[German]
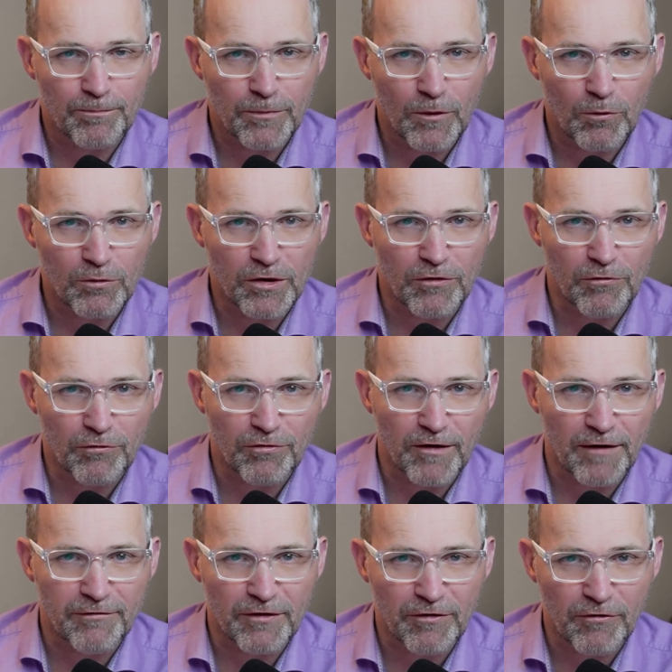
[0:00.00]
Und die
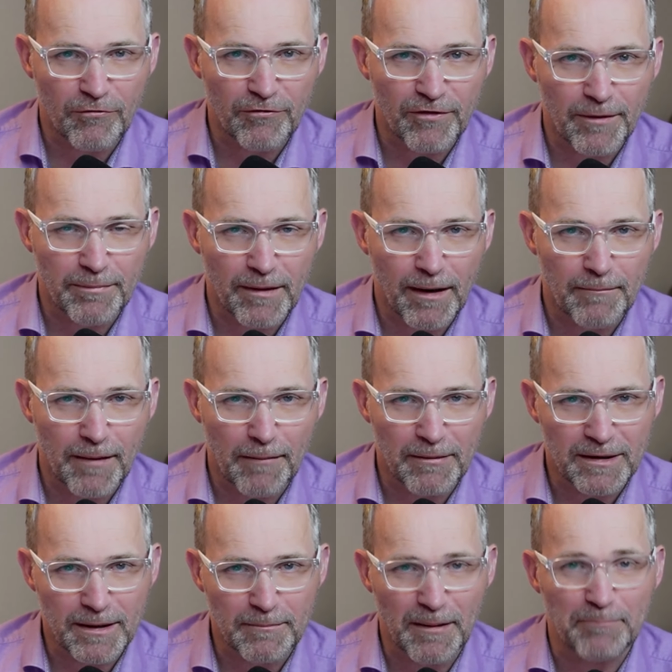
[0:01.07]
Sozialversicherungsabgaben
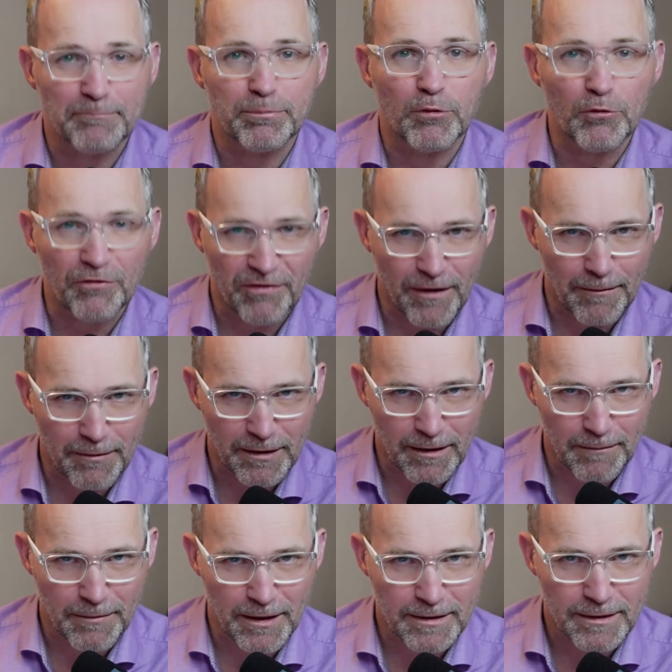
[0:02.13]
Arbeitnehmer plus
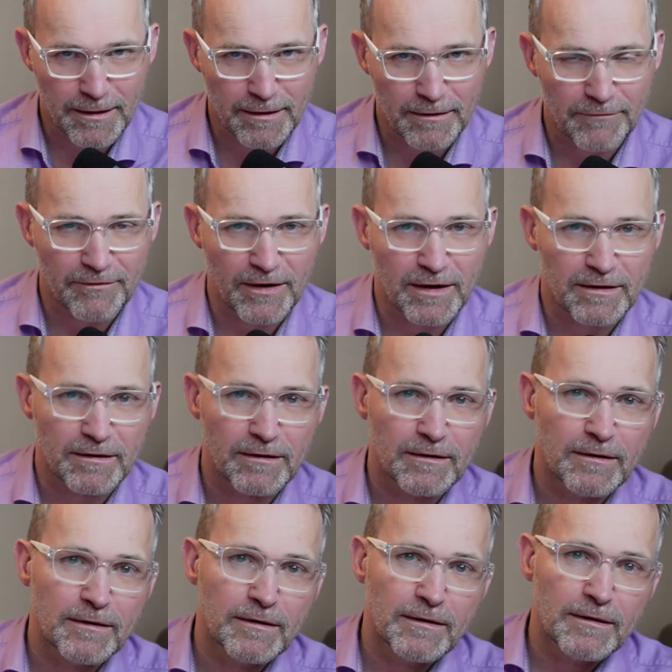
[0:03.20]
Arbeitgeberanteil werden
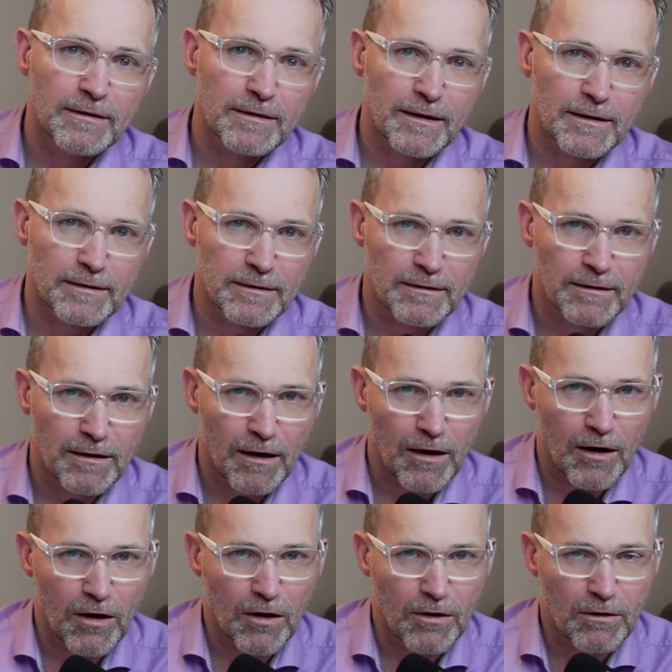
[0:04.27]
dann
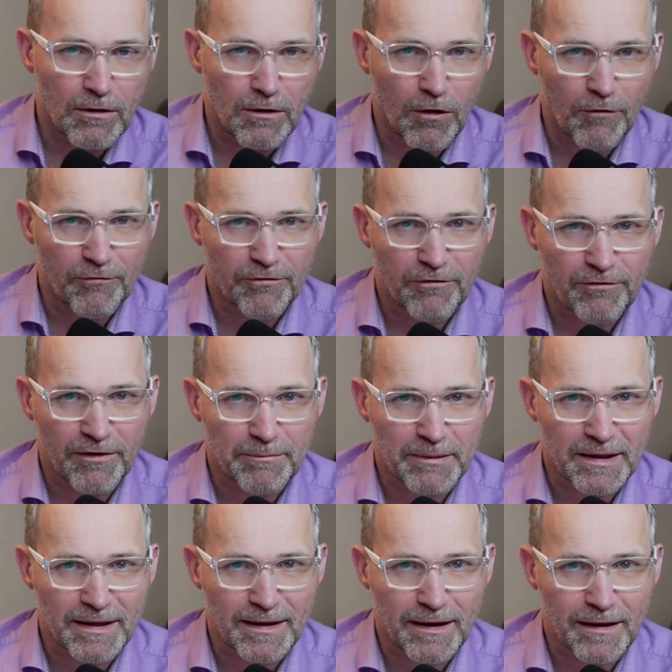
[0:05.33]
äh, auf
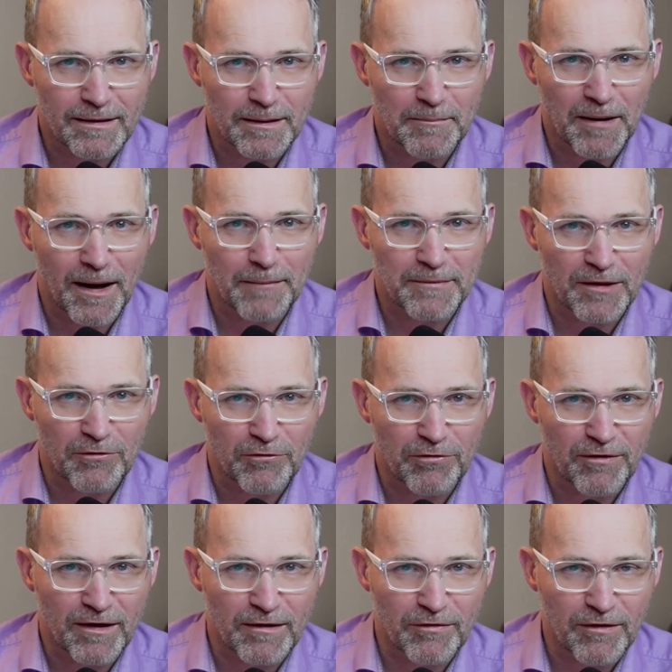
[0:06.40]
Verbindlichkeiten im Rahmen der
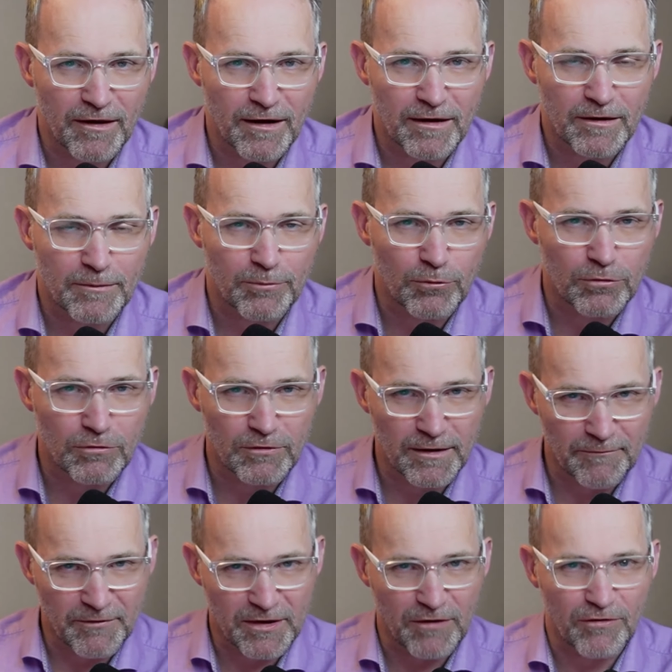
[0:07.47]
sozialen Sicherheit gebucht und dann
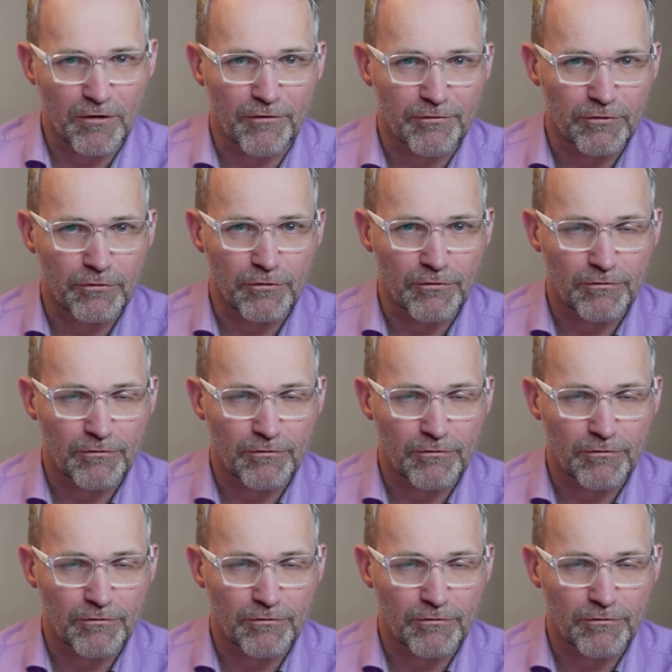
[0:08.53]
wird das aufgelöst.